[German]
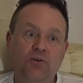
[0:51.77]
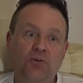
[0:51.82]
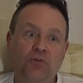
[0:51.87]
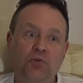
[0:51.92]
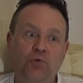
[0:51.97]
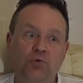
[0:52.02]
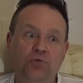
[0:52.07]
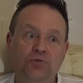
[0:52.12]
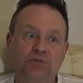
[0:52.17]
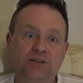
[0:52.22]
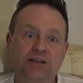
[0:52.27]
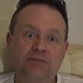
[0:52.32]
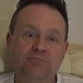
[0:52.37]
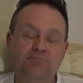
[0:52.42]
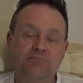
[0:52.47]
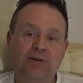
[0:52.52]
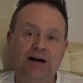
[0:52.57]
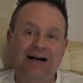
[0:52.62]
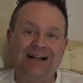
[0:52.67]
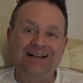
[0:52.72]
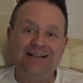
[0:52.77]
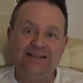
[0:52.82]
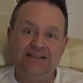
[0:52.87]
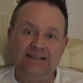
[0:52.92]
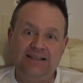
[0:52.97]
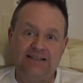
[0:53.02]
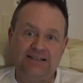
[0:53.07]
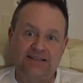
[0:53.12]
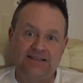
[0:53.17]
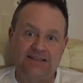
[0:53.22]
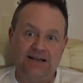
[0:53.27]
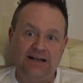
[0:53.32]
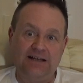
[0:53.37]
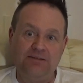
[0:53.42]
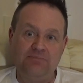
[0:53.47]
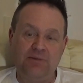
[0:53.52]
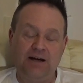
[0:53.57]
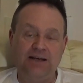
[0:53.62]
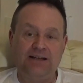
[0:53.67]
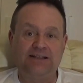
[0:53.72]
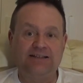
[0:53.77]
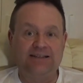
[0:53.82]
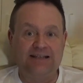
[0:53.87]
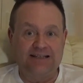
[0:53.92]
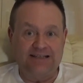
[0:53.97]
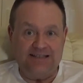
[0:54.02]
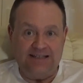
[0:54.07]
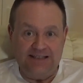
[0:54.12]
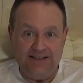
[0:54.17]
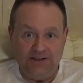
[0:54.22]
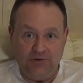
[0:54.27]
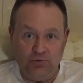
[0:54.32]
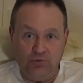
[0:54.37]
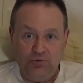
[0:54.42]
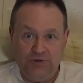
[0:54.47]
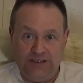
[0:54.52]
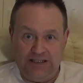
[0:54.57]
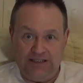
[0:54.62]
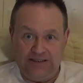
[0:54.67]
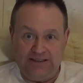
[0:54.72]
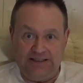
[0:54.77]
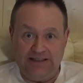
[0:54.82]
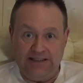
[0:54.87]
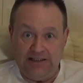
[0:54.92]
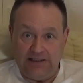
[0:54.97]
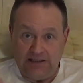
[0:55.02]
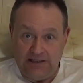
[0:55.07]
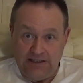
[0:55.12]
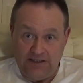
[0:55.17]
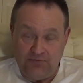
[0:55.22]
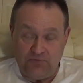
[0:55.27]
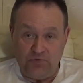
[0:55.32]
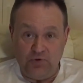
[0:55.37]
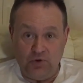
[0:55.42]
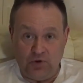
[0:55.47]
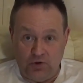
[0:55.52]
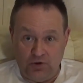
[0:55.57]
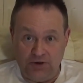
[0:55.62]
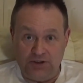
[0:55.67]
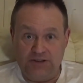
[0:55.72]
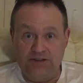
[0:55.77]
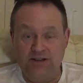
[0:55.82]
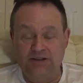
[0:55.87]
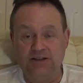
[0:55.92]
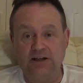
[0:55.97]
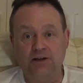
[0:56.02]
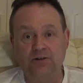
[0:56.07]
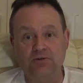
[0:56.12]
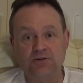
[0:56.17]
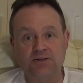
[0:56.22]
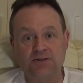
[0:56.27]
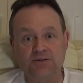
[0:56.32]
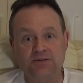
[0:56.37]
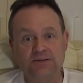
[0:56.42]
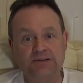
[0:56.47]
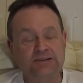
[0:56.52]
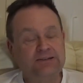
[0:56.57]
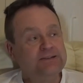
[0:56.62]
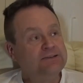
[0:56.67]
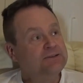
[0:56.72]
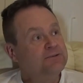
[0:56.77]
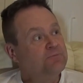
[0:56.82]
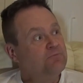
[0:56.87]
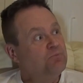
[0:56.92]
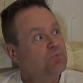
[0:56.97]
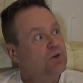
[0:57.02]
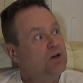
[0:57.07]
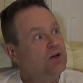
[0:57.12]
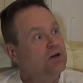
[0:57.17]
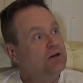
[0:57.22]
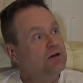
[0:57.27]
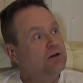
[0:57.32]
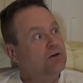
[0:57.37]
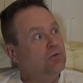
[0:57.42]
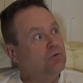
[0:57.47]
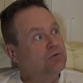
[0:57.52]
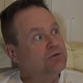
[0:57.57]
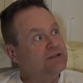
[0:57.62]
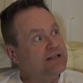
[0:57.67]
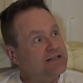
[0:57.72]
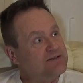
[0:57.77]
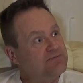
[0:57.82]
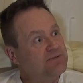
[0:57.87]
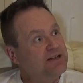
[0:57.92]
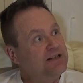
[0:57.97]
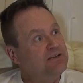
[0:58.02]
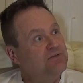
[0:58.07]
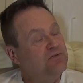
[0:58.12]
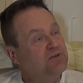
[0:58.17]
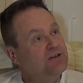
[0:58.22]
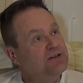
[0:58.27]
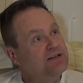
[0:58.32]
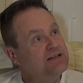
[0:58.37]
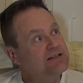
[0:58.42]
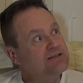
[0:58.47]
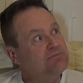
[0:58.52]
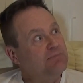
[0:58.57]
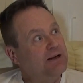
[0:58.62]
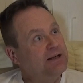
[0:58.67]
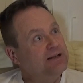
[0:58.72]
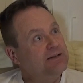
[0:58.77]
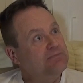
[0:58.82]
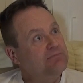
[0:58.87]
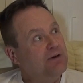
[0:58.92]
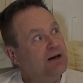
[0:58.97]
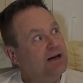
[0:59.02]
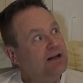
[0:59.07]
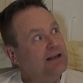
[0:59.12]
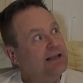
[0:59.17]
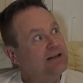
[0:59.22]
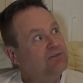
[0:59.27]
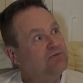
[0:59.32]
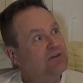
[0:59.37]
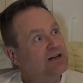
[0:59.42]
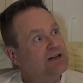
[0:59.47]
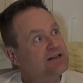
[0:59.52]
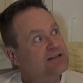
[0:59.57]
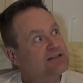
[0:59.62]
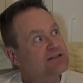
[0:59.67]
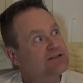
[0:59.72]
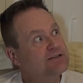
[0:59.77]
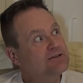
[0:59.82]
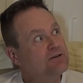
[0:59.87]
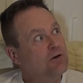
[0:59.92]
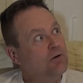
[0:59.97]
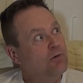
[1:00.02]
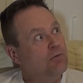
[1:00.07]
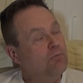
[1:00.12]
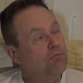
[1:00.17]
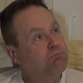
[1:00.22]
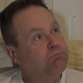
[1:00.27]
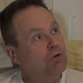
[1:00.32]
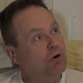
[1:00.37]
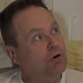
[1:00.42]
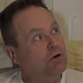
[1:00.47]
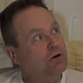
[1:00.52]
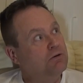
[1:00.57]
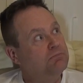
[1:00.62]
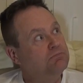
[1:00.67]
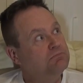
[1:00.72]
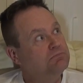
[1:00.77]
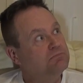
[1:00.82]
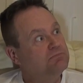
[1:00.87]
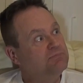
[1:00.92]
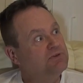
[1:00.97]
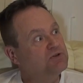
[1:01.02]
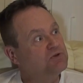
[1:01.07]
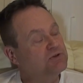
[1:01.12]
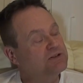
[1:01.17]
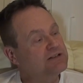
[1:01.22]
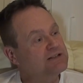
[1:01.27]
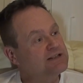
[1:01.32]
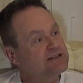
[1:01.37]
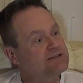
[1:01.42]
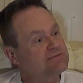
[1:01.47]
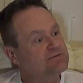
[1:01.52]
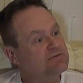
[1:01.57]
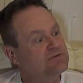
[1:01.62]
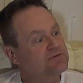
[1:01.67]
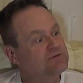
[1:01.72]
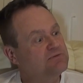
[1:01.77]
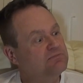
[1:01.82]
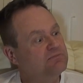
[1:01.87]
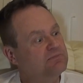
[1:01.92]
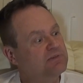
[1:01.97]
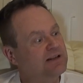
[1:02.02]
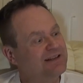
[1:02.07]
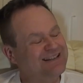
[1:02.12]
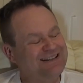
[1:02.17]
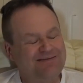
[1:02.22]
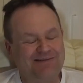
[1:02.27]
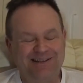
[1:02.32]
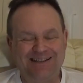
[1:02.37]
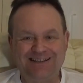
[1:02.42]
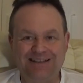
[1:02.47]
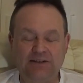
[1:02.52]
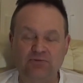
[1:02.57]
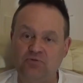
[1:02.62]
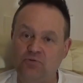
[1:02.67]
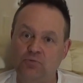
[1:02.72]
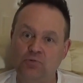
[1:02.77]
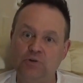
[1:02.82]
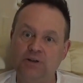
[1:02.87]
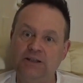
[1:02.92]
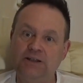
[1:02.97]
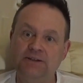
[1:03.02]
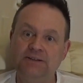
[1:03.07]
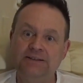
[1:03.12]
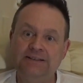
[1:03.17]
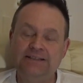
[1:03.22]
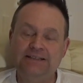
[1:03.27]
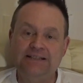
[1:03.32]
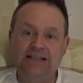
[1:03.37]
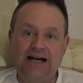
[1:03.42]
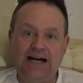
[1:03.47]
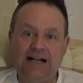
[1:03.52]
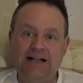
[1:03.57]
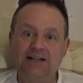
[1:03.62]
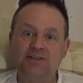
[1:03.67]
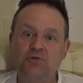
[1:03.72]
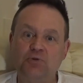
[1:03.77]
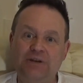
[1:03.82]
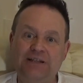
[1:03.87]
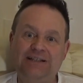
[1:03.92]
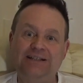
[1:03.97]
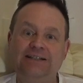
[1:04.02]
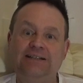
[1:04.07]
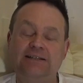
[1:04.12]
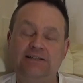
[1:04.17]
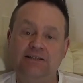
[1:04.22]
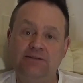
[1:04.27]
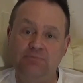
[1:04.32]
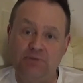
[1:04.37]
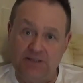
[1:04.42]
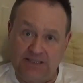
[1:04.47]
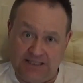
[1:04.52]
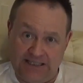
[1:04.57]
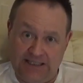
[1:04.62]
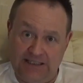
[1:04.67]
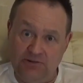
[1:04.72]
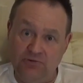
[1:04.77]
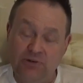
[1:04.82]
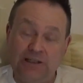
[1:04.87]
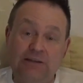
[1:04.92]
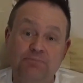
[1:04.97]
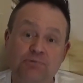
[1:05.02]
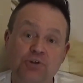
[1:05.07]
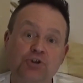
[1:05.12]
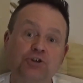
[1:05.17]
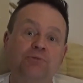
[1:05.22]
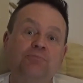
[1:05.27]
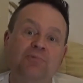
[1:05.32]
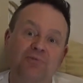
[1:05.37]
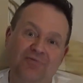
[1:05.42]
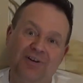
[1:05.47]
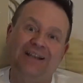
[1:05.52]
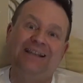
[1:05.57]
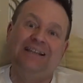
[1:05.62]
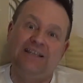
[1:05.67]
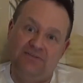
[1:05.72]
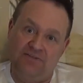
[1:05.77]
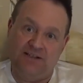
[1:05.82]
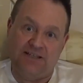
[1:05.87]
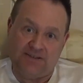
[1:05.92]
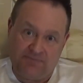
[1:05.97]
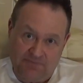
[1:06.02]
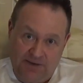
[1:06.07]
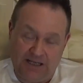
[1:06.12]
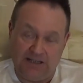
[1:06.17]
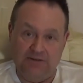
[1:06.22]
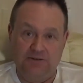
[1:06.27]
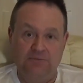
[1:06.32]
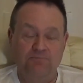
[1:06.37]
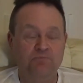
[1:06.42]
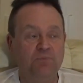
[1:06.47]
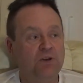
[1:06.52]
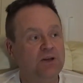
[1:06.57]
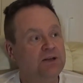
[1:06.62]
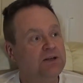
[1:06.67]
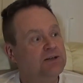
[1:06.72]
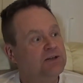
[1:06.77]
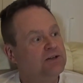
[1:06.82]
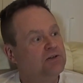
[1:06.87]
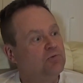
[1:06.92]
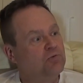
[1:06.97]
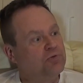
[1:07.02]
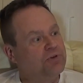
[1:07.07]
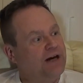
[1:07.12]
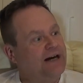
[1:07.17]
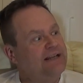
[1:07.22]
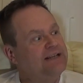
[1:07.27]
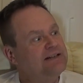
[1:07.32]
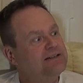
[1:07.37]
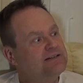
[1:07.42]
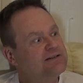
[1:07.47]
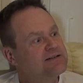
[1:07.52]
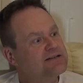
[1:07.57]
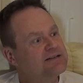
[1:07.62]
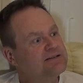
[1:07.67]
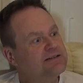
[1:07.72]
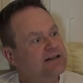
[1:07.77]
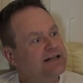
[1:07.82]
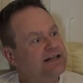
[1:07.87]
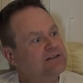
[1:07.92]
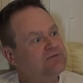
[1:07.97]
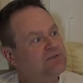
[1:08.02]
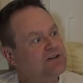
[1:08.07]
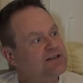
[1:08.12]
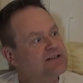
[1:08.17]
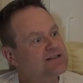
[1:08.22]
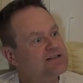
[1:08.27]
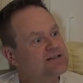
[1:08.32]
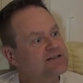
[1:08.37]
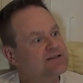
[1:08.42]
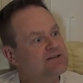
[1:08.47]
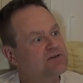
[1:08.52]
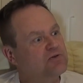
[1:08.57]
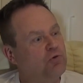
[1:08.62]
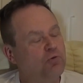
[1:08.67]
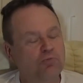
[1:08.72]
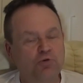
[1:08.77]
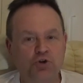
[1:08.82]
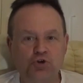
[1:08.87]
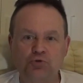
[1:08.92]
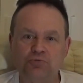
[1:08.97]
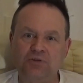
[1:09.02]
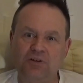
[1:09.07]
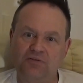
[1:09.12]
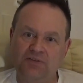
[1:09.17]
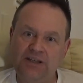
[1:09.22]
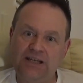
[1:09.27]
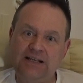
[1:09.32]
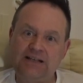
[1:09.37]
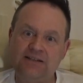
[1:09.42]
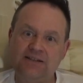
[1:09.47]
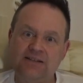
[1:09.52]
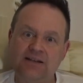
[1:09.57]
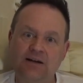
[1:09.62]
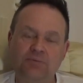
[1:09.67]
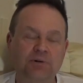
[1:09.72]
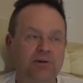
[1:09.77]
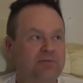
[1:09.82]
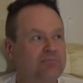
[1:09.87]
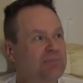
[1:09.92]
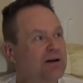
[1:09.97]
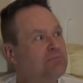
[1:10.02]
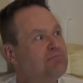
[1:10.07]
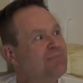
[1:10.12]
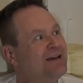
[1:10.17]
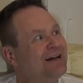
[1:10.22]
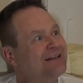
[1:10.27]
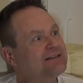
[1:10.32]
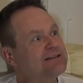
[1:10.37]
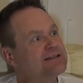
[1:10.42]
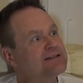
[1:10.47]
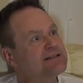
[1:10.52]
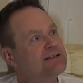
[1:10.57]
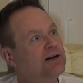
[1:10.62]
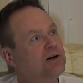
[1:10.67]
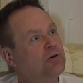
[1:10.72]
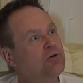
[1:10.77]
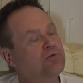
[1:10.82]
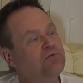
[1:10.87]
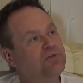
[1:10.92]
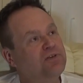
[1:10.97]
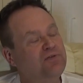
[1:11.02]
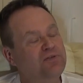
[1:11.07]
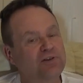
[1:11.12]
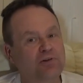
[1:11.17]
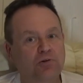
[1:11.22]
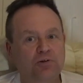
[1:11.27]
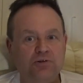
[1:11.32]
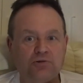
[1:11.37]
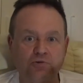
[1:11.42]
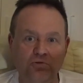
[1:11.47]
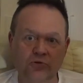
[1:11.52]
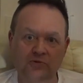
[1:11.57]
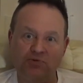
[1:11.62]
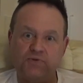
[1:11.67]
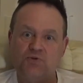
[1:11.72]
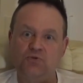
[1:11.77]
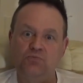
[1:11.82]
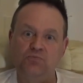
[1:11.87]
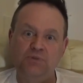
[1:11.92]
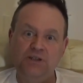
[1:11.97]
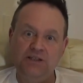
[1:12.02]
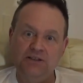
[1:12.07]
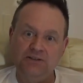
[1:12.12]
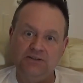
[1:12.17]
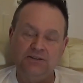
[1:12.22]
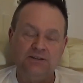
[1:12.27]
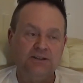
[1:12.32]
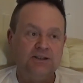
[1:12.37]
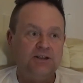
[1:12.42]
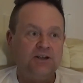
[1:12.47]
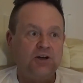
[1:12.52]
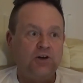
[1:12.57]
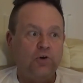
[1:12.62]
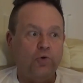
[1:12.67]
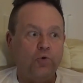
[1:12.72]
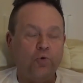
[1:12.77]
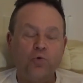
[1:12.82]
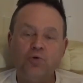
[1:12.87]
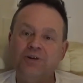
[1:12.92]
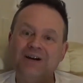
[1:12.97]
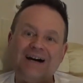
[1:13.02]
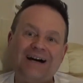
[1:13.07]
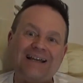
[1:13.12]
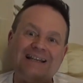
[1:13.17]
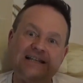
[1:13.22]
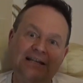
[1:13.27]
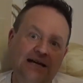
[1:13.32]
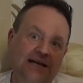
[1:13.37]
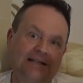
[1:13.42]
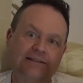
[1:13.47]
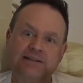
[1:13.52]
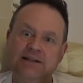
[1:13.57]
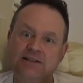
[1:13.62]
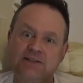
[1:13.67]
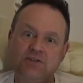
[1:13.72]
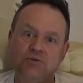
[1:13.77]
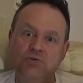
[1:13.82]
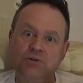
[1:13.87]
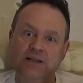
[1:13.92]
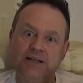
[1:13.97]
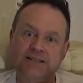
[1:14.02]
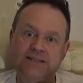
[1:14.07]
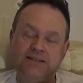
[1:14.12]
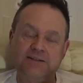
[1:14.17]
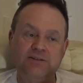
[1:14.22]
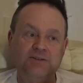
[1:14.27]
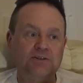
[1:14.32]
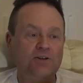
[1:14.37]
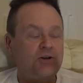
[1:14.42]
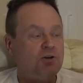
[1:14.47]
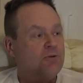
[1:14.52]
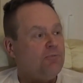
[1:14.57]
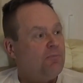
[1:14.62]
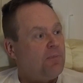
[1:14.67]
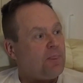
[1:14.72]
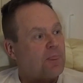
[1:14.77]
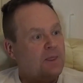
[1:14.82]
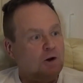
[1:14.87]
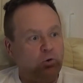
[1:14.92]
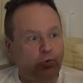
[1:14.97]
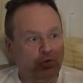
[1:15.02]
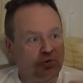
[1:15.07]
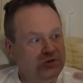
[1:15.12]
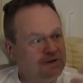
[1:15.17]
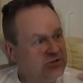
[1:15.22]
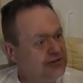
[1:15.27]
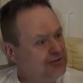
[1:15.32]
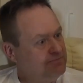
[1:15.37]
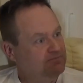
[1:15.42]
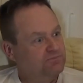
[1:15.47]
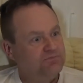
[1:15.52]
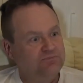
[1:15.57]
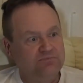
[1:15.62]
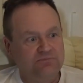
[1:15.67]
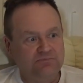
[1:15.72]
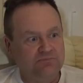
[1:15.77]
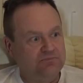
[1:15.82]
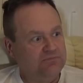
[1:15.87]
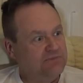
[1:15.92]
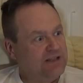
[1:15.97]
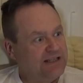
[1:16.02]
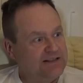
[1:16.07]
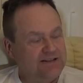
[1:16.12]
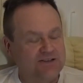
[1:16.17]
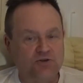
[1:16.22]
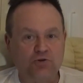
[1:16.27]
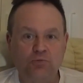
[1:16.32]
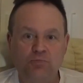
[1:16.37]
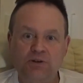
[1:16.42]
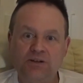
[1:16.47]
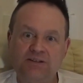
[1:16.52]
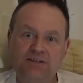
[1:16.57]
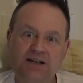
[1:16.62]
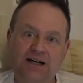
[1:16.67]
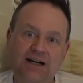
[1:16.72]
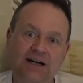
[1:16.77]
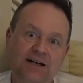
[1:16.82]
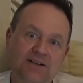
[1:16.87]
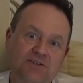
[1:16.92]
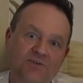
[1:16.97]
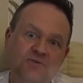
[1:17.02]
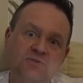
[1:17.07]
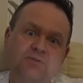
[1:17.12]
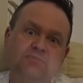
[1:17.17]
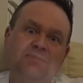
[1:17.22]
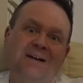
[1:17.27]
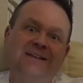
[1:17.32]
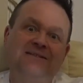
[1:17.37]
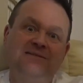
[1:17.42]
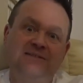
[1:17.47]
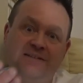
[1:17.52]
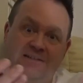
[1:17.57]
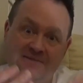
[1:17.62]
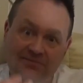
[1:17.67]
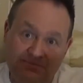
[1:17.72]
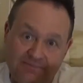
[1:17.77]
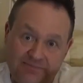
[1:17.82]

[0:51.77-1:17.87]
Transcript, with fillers: So, und neben all diesen Sachen mache ich das hier unentgeltlich für euch da draußen. Und deswegen finde ich es manchmal etwas, boah, wie soll ich das jetzt, das ähm, kann man nicht nett formulieren. Also kriege das nicht bezahlt und ich bestimme, wann ich was mache. Und einige sind da etwas komisch unterwegs, aber man merkt das ja auch, wie viele Leute konsumieren, ohne ein Like dazulassen, ohne ähm, nettes Kommentar. So, also, man